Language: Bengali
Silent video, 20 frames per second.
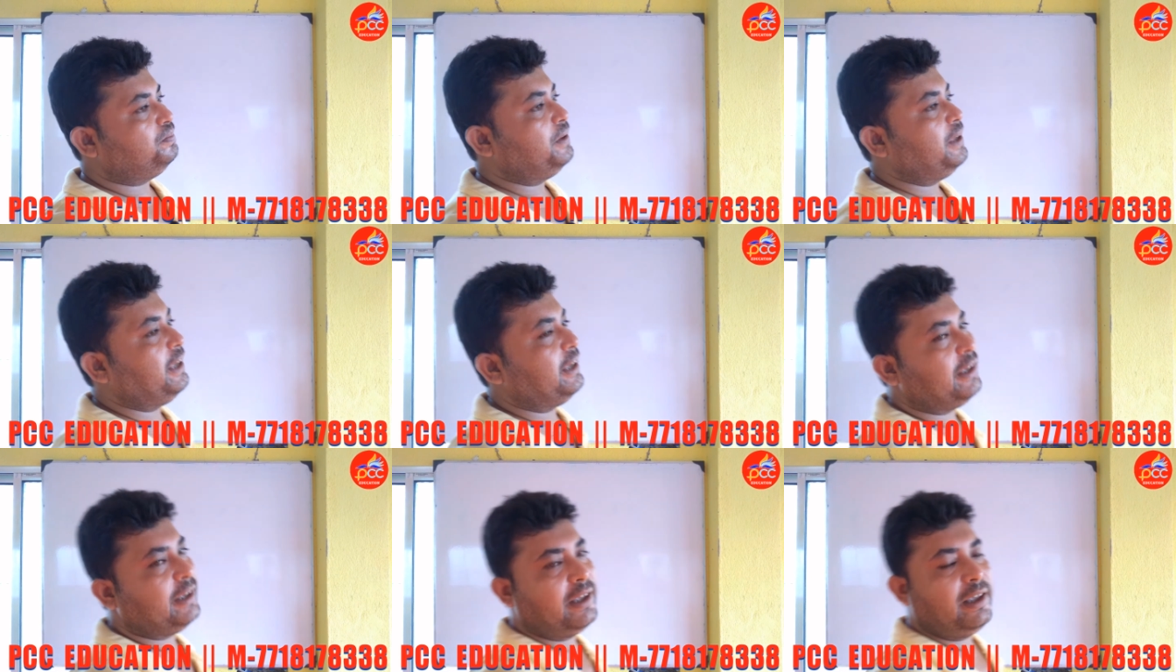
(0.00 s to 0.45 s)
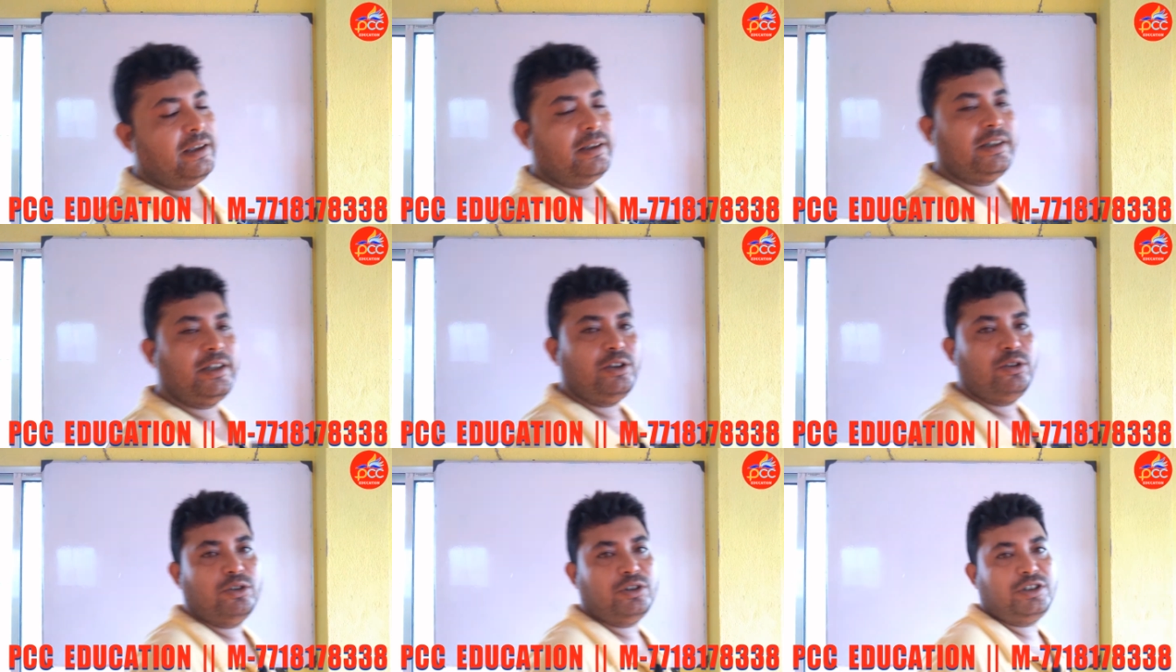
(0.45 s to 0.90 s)
ভেঙে
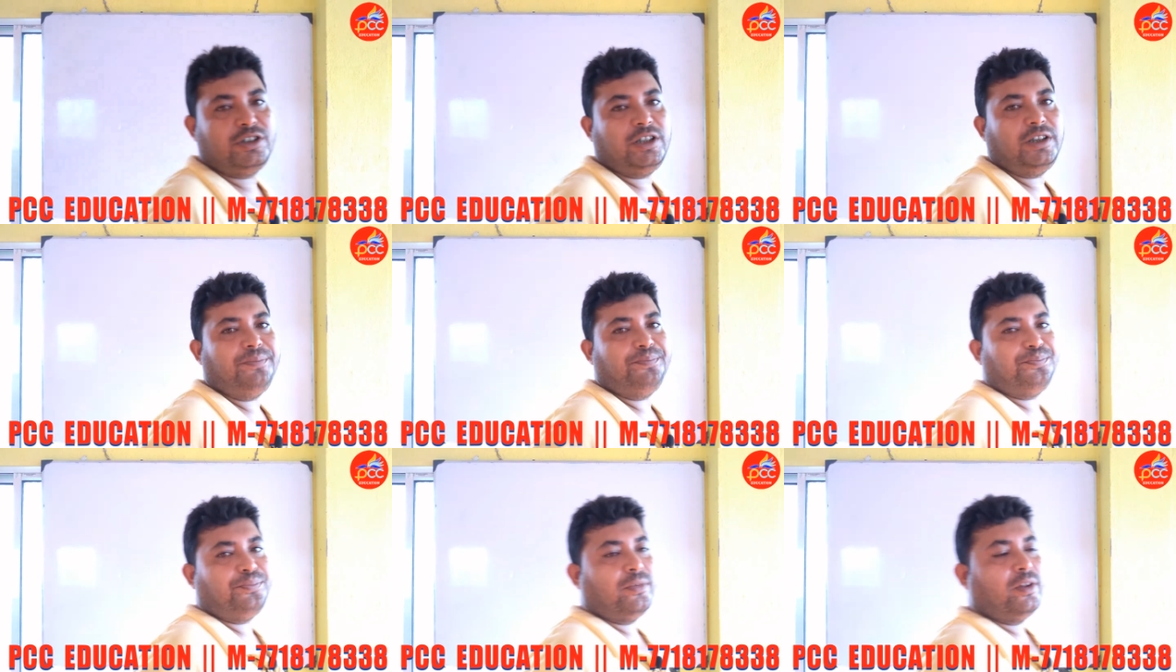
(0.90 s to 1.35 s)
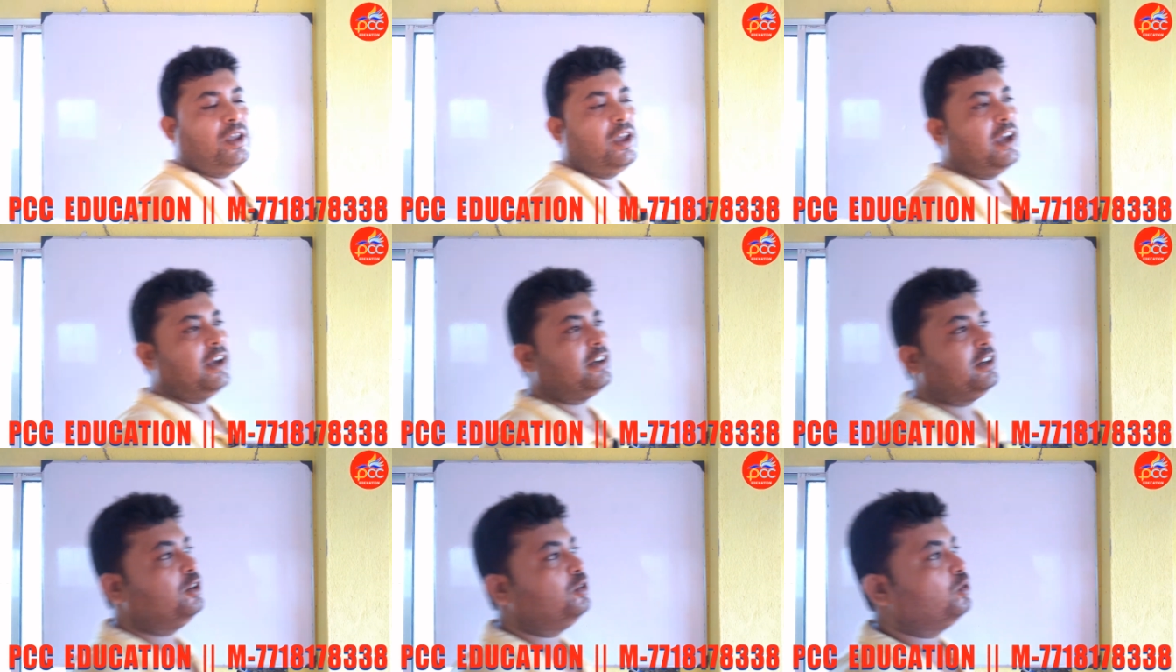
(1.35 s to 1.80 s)
কি হচ্ছে
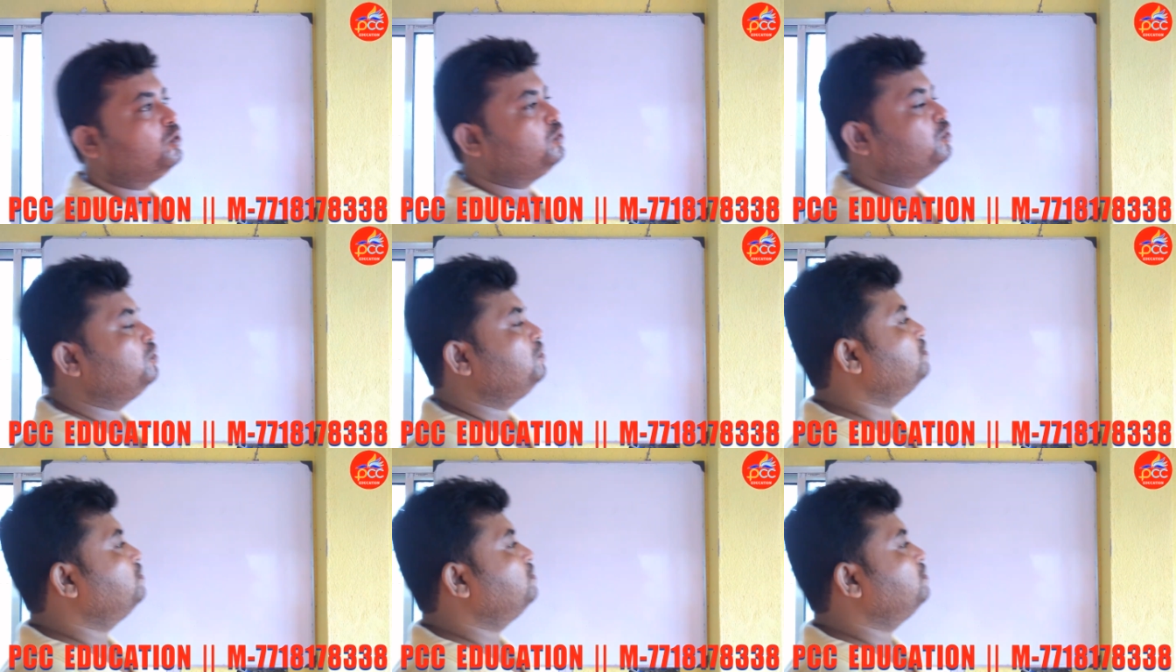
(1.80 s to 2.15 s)
একটা নতুন